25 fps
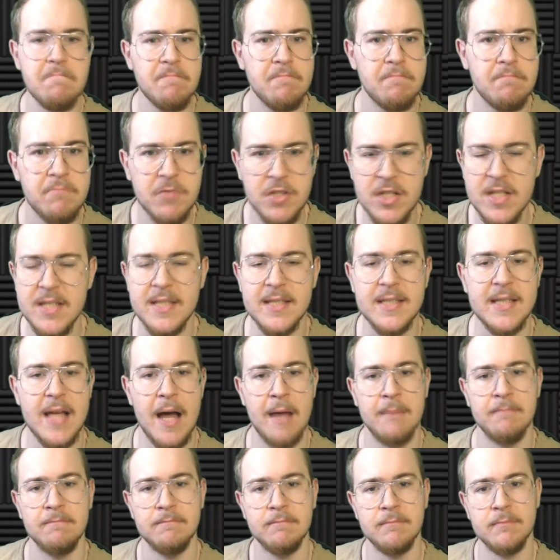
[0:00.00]
Ci
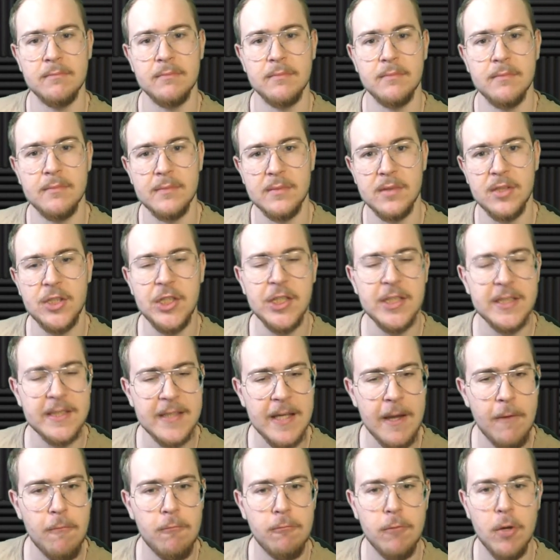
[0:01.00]
sta, ci
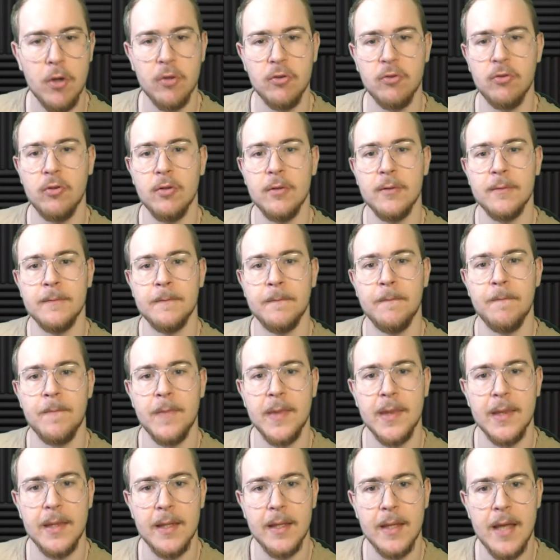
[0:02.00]
sta un botto.
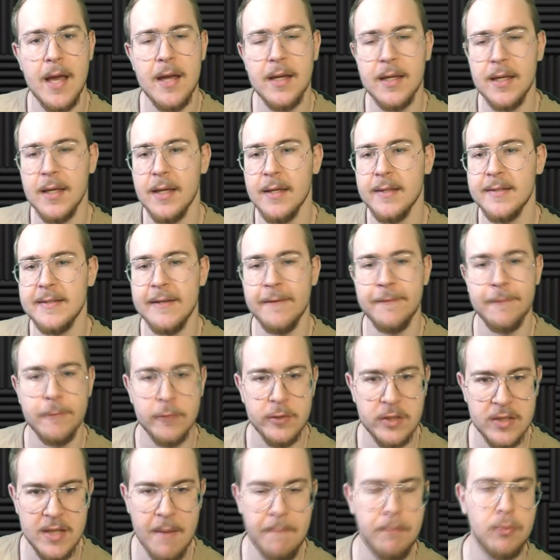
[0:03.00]
Anche se
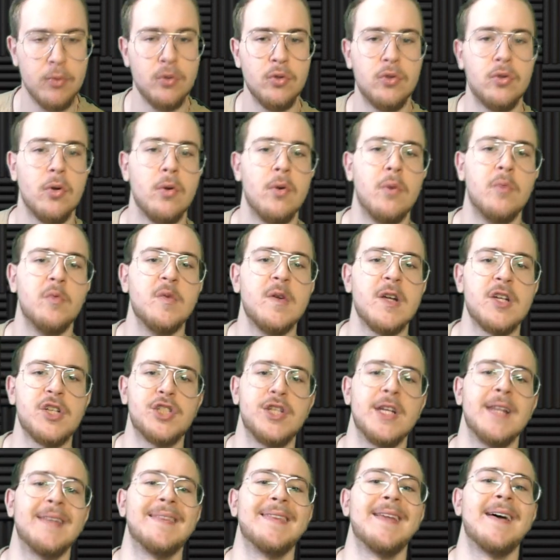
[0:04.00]
fosse appunto una
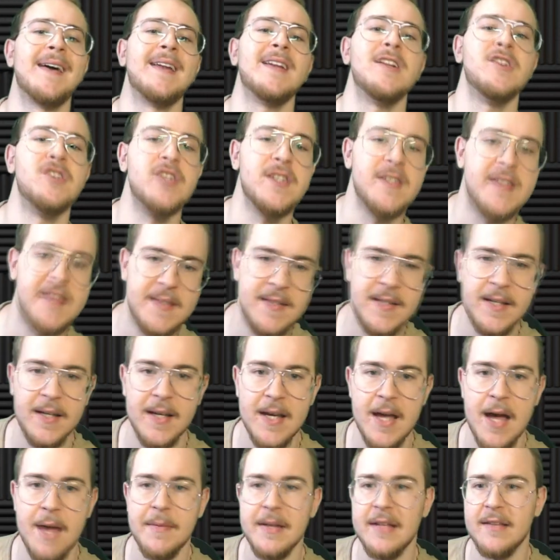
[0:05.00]
scelta
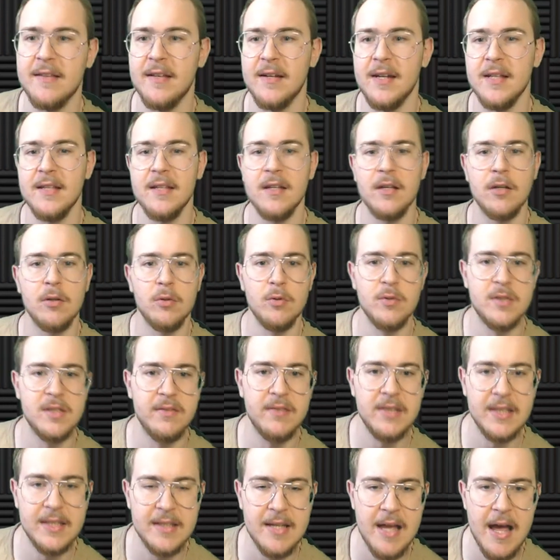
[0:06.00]
registica mettere di
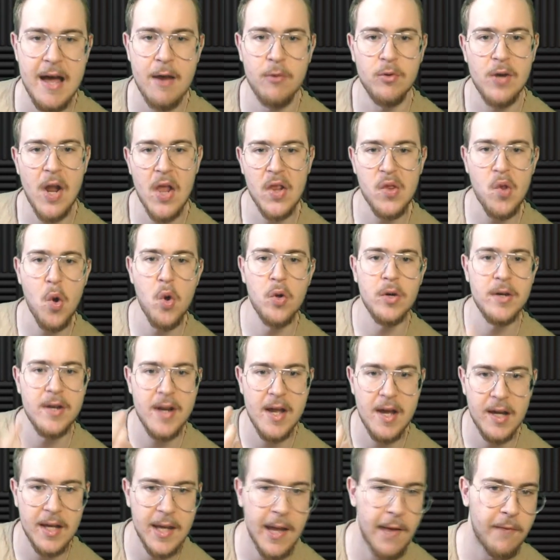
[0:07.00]
inclusività una
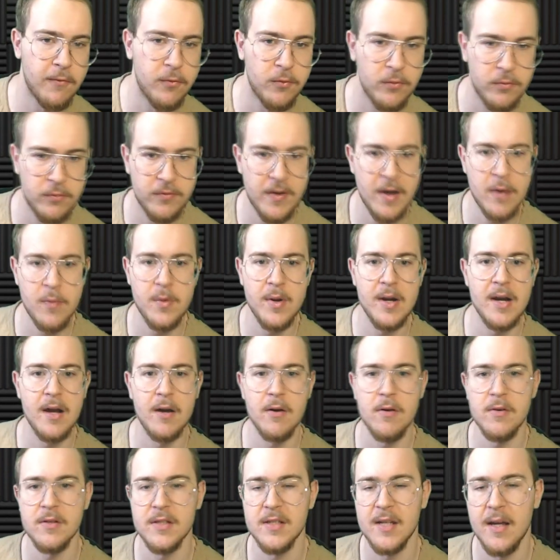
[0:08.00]
donna che fa quella
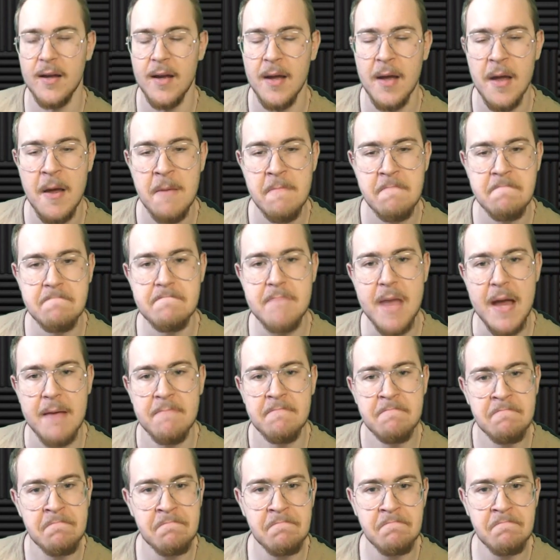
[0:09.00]
cosa. Beh,